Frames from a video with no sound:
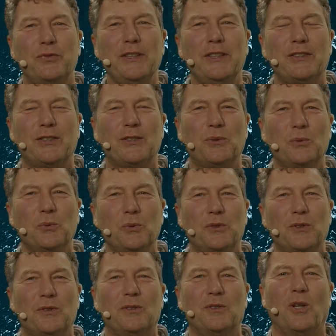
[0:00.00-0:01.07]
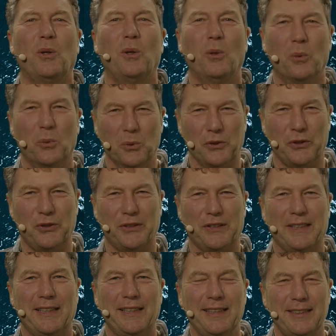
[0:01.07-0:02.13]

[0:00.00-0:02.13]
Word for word: Vizekusen los?